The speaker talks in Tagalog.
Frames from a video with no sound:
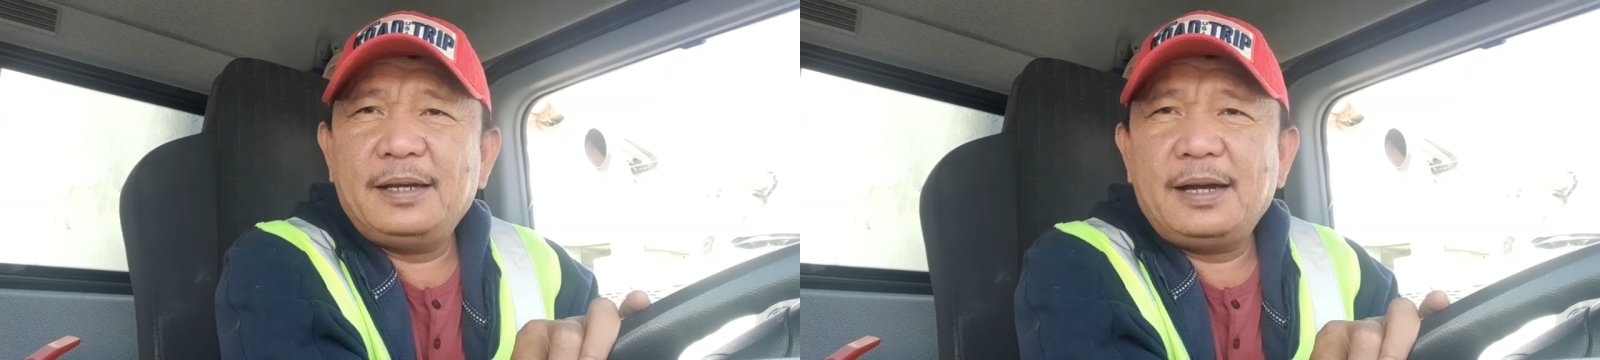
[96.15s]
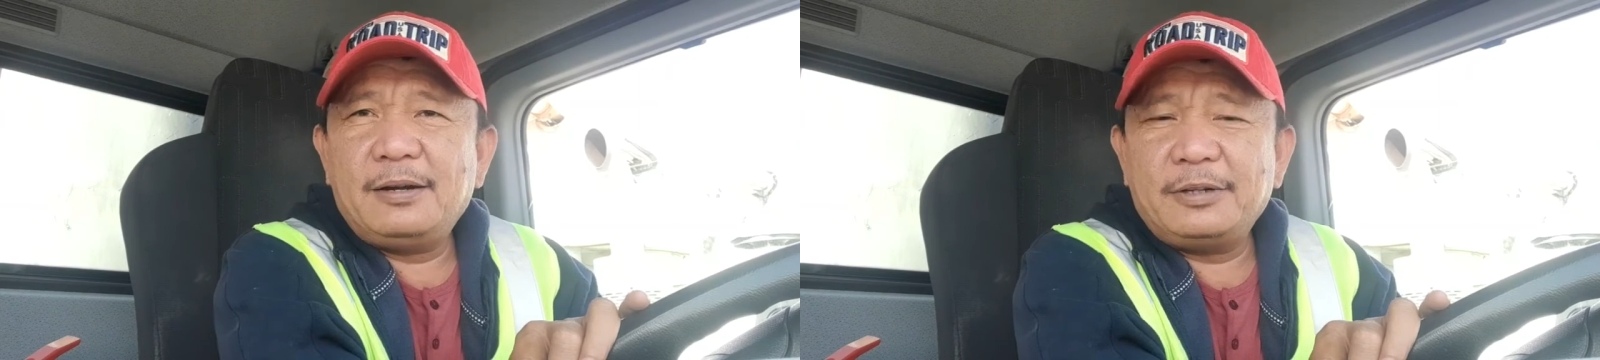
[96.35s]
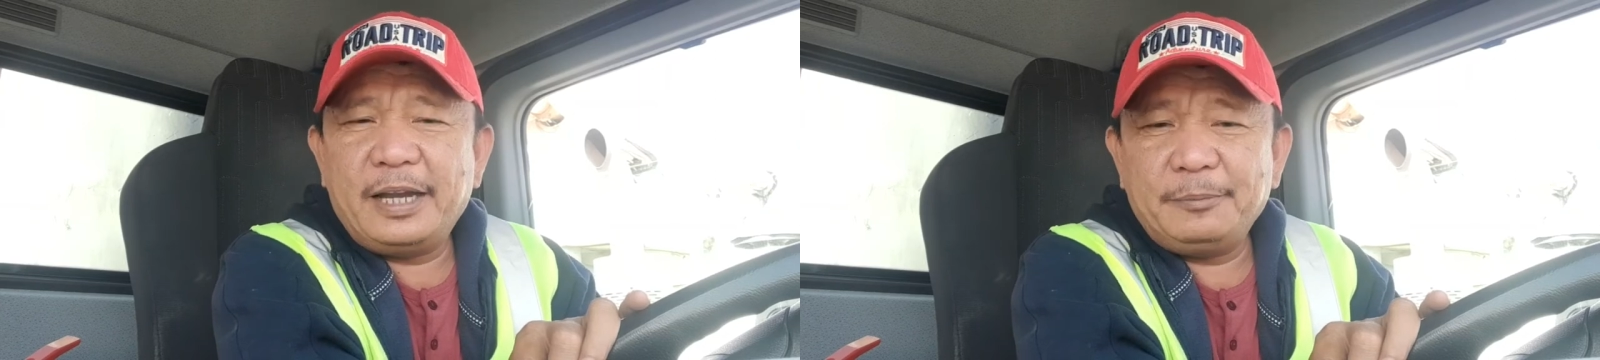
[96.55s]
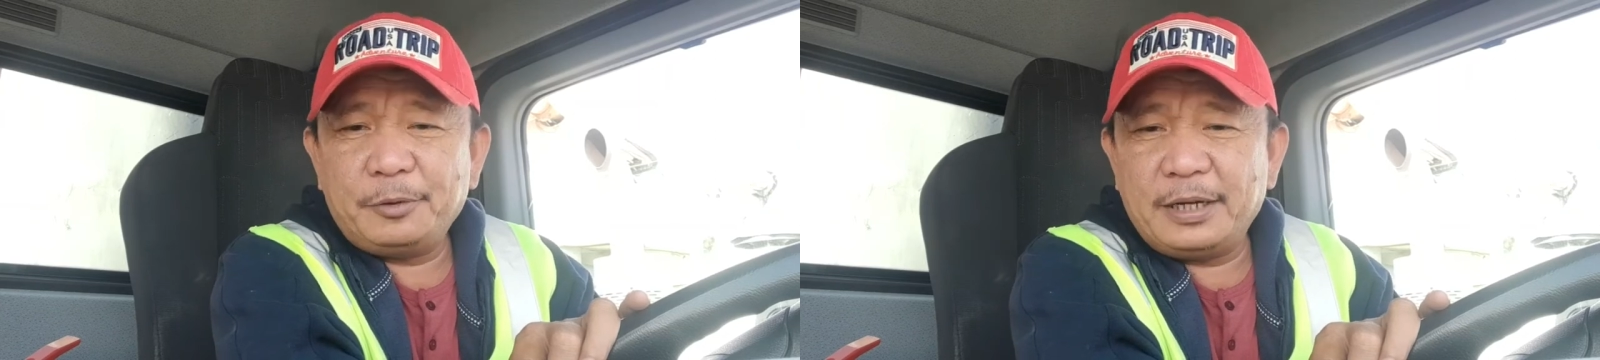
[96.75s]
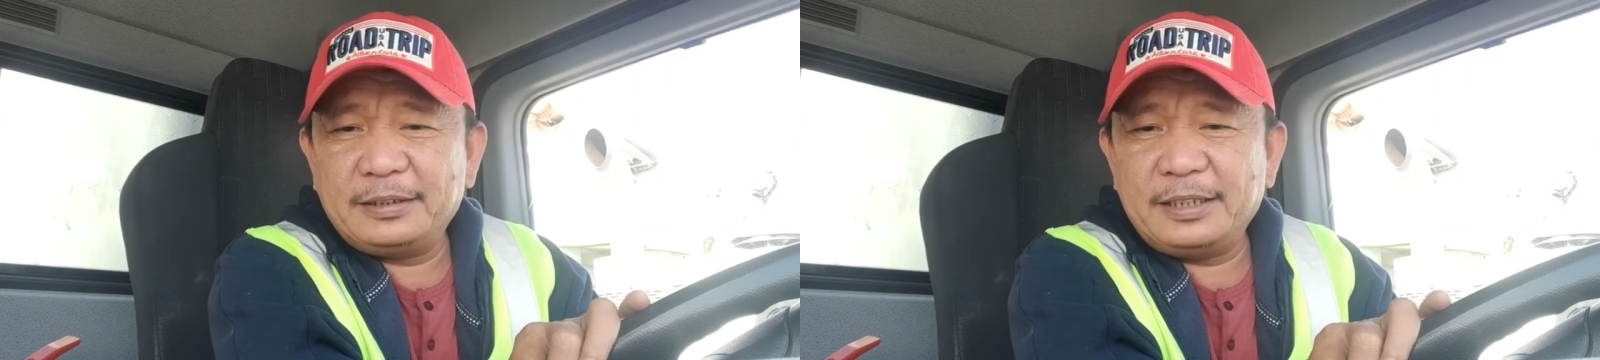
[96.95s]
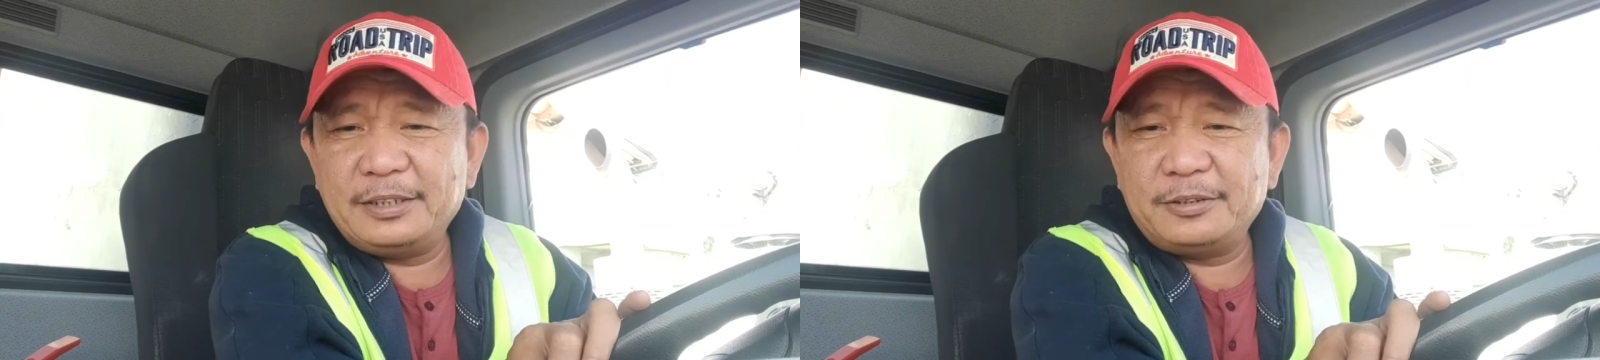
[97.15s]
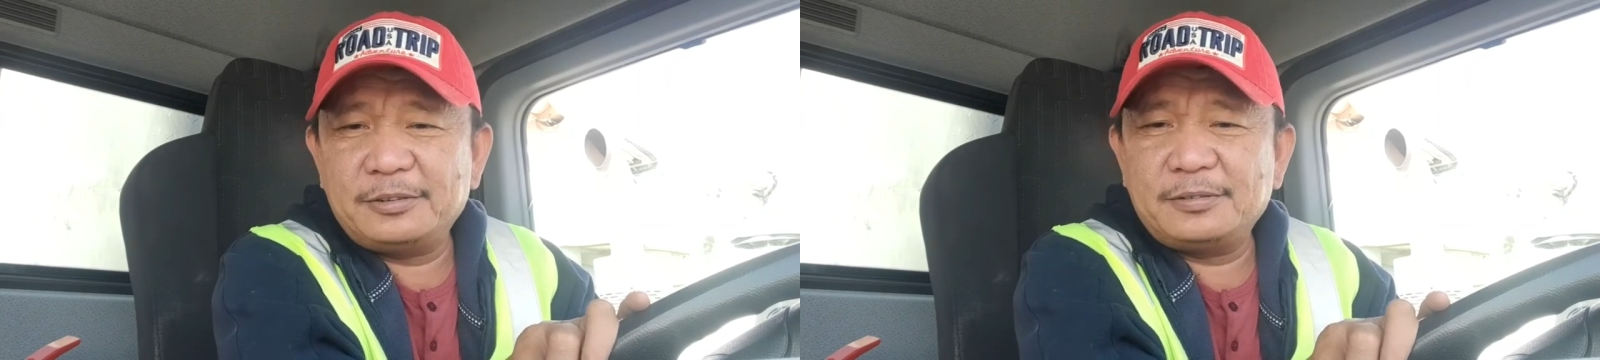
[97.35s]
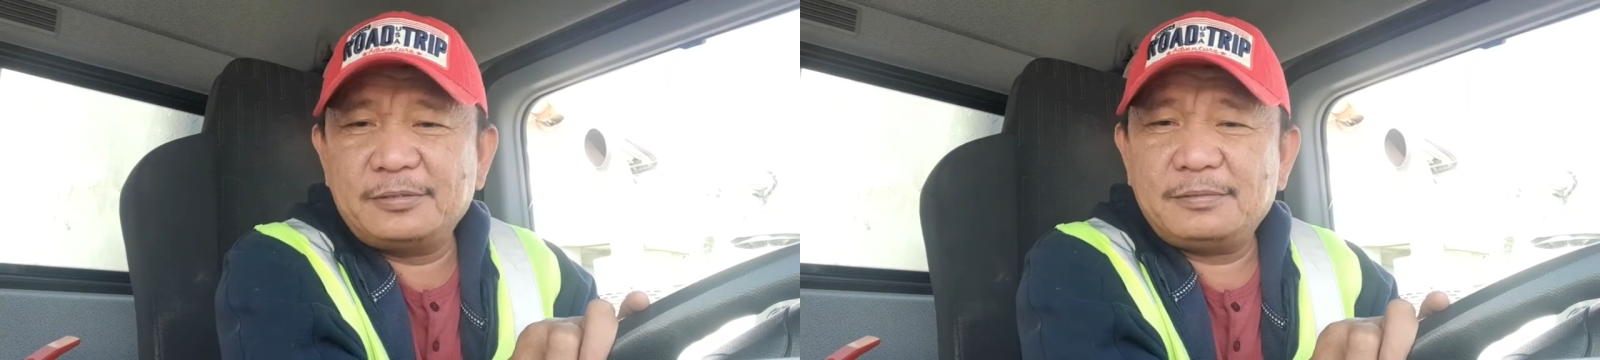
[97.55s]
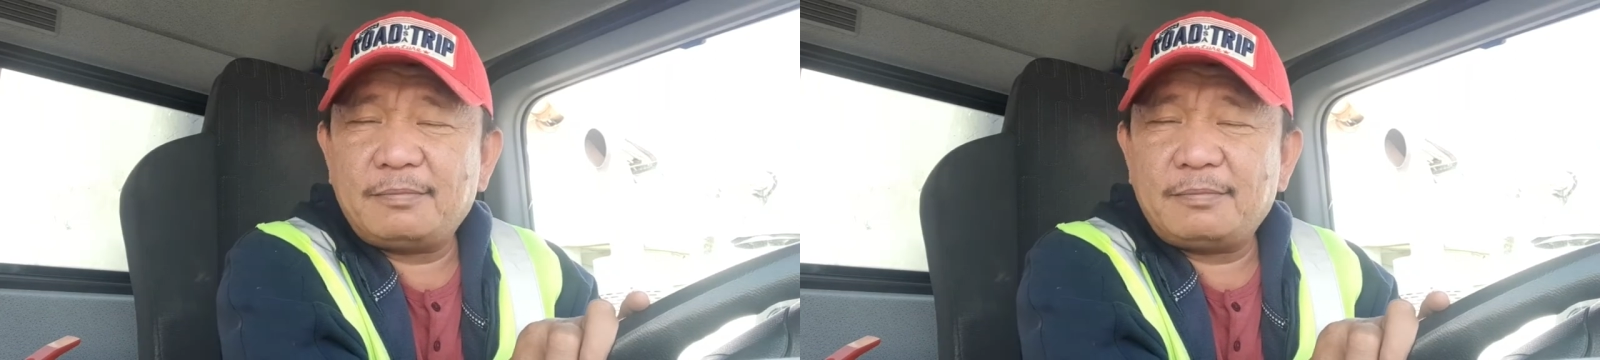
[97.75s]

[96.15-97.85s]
Uh, unahin po natin yung